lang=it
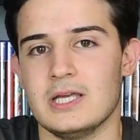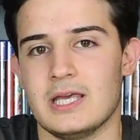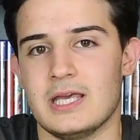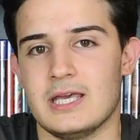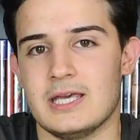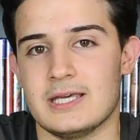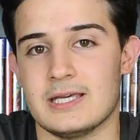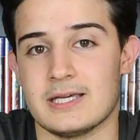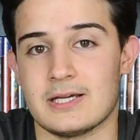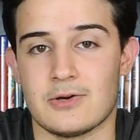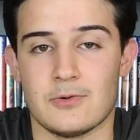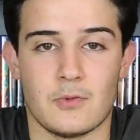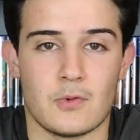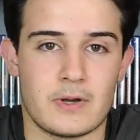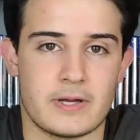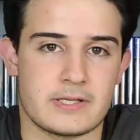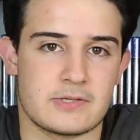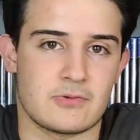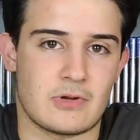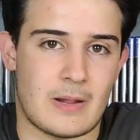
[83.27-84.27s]
e
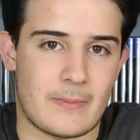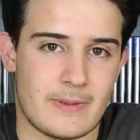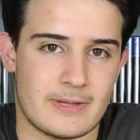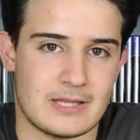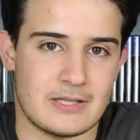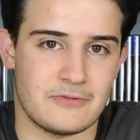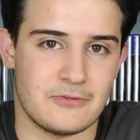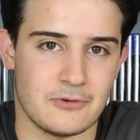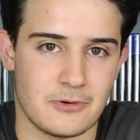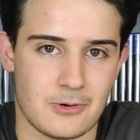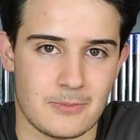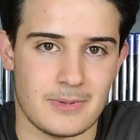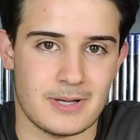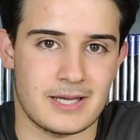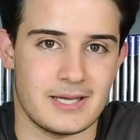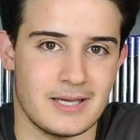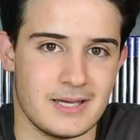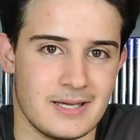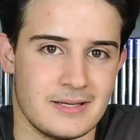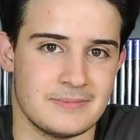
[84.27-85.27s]
comunque su una piattaforma
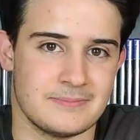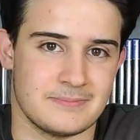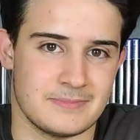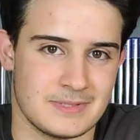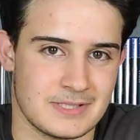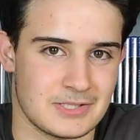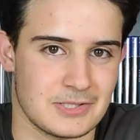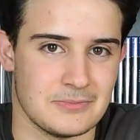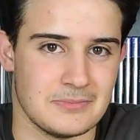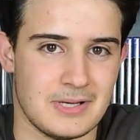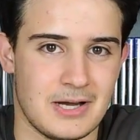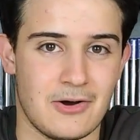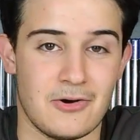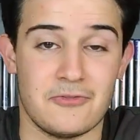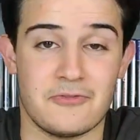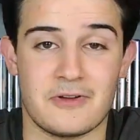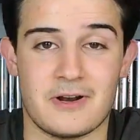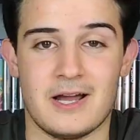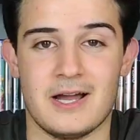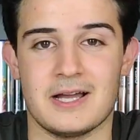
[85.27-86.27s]
che insomma
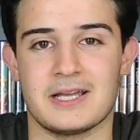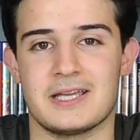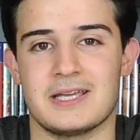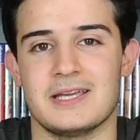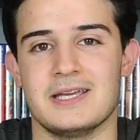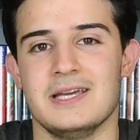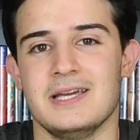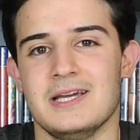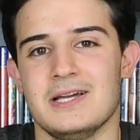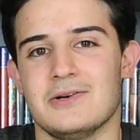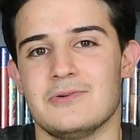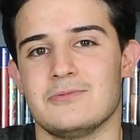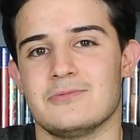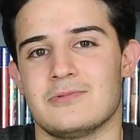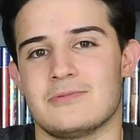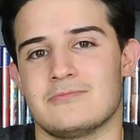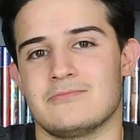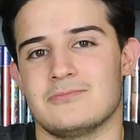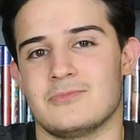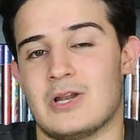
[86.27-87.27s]
offra anche
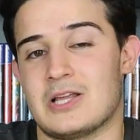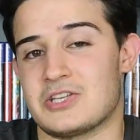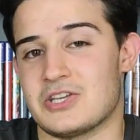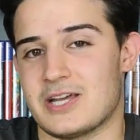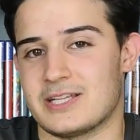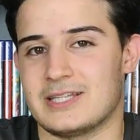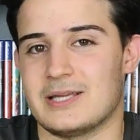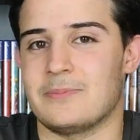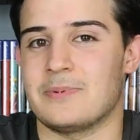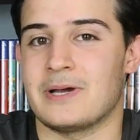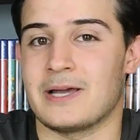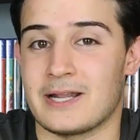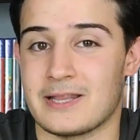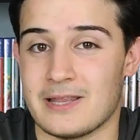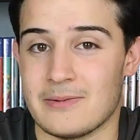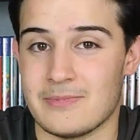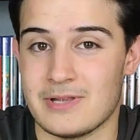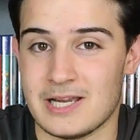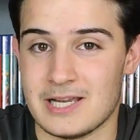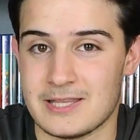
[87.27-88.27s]
un, una certa
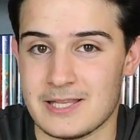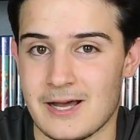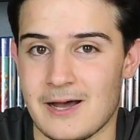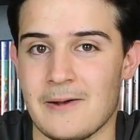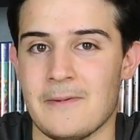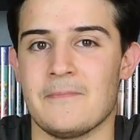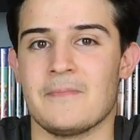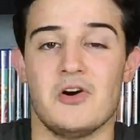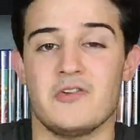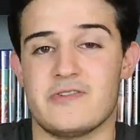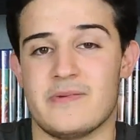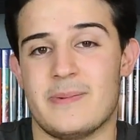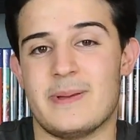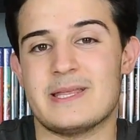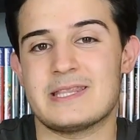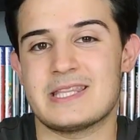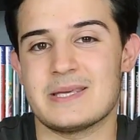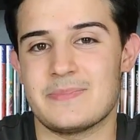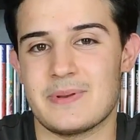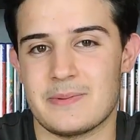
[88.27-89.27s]
upgradeabilità.
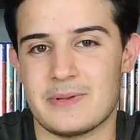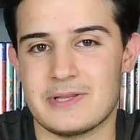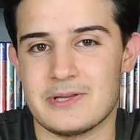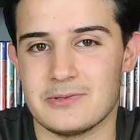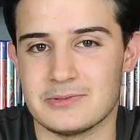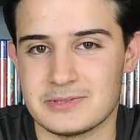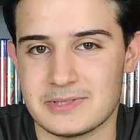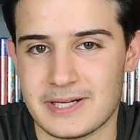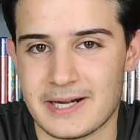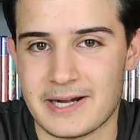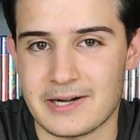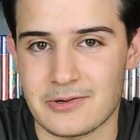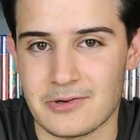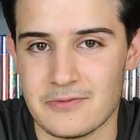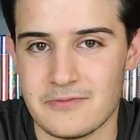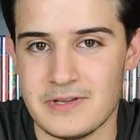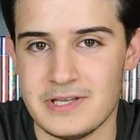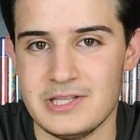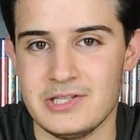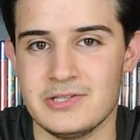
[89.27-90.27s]
Ovviamente prima di continuare col
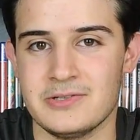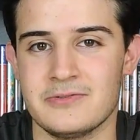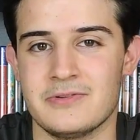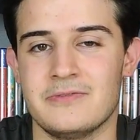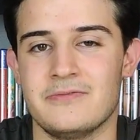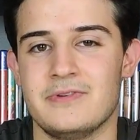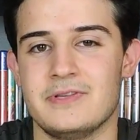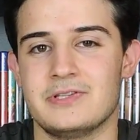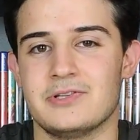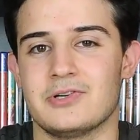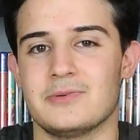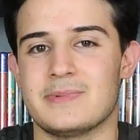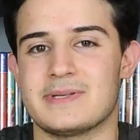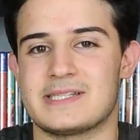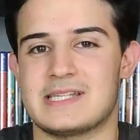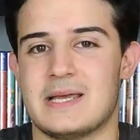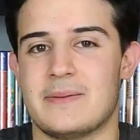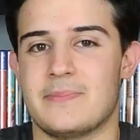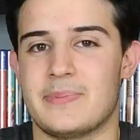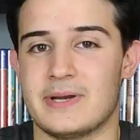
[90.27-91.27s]
video vi invito come
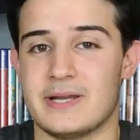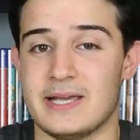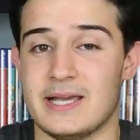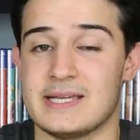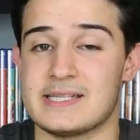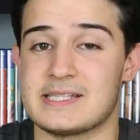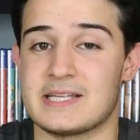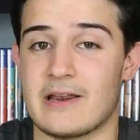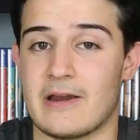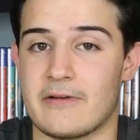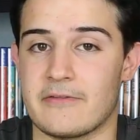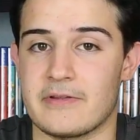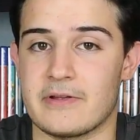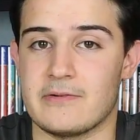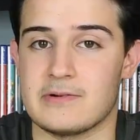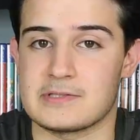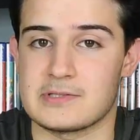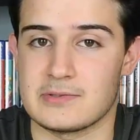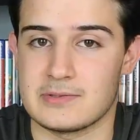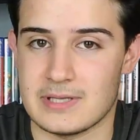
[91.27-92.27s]
sempre a iscrivervi
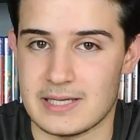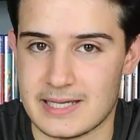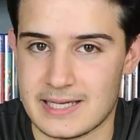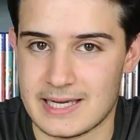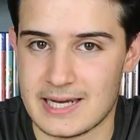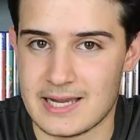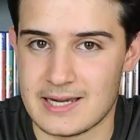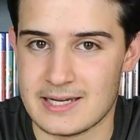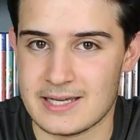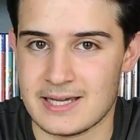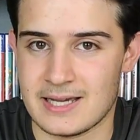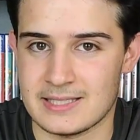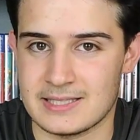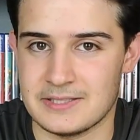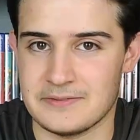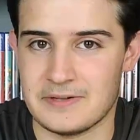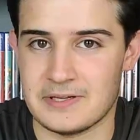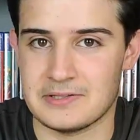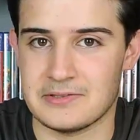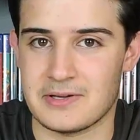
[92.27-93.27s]
qua sotto al canale
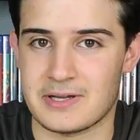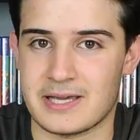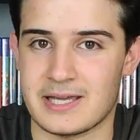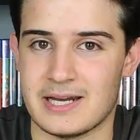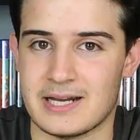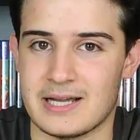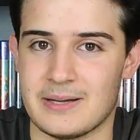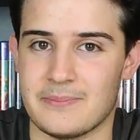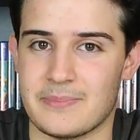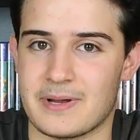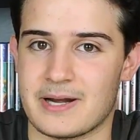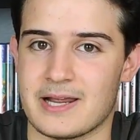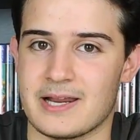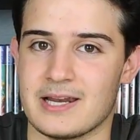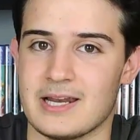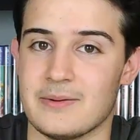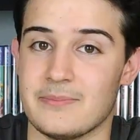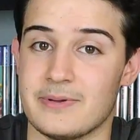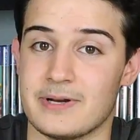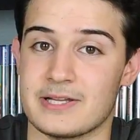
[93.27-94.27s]
attivando anche la
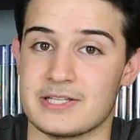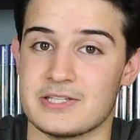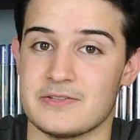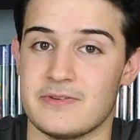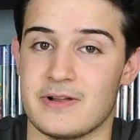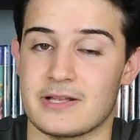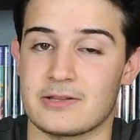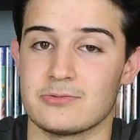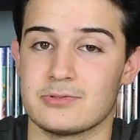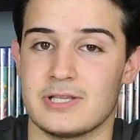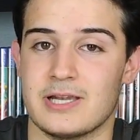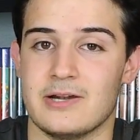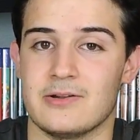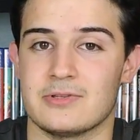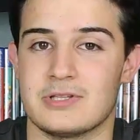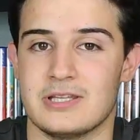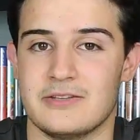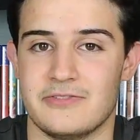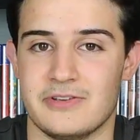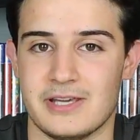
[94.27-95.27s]
campanella per ricevere tutte le
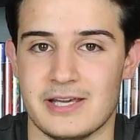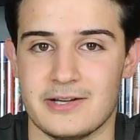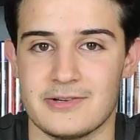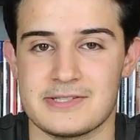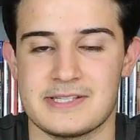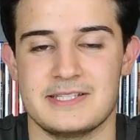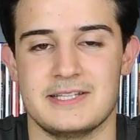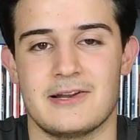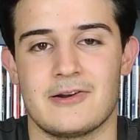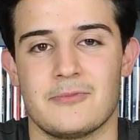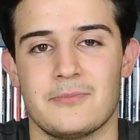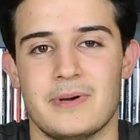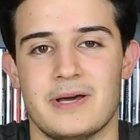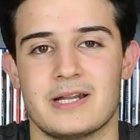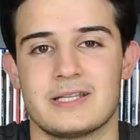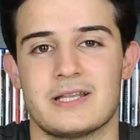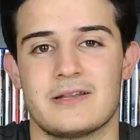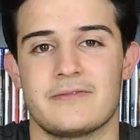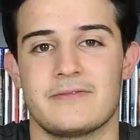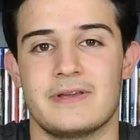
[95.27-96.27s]
notifiche così da non
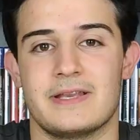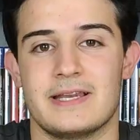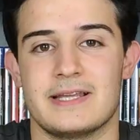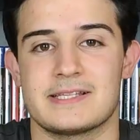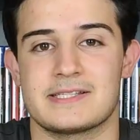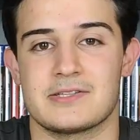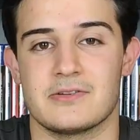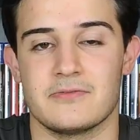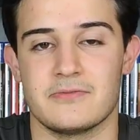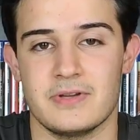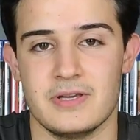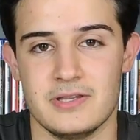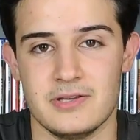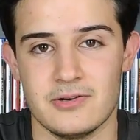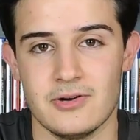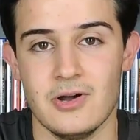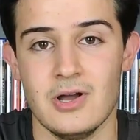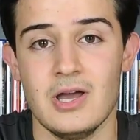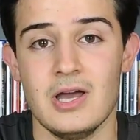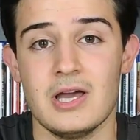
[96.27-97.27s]
perdervi nessun
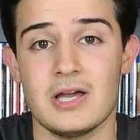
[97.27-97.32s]
video